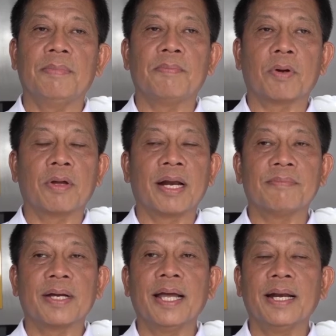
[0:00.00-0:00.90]

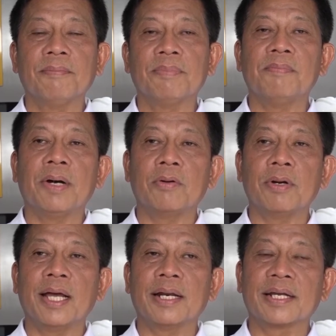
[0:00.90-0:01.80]
memprogramkan
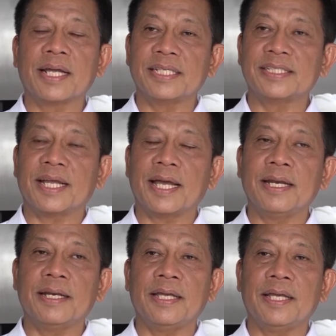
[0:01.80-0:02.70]
pembangunan
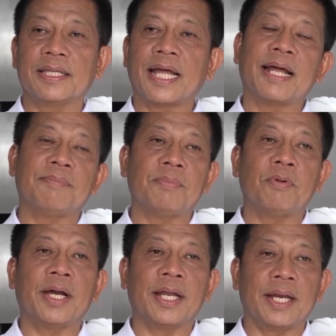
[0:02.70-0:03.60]
kelistrikan di tanah Papua